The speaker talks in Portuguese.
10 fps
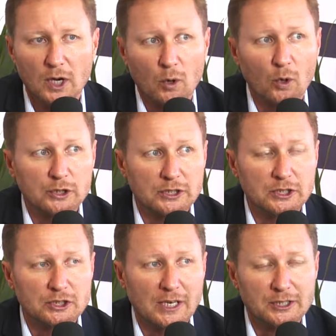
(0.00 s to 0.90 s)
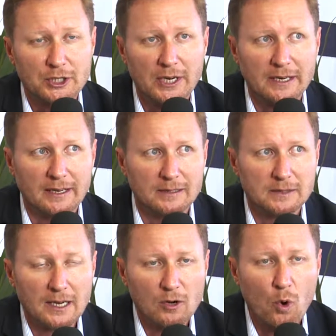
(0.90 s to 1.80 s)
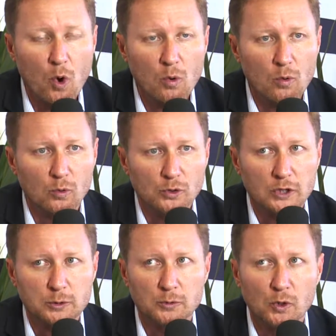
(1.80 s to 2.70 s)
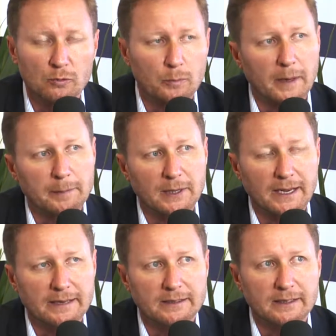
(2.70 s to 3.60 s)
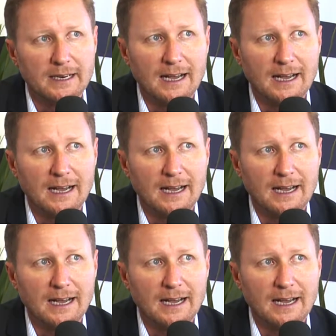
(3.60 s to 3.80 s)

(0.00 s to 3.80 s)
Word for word: Hoje a gente já chega com o nosso novo pipeline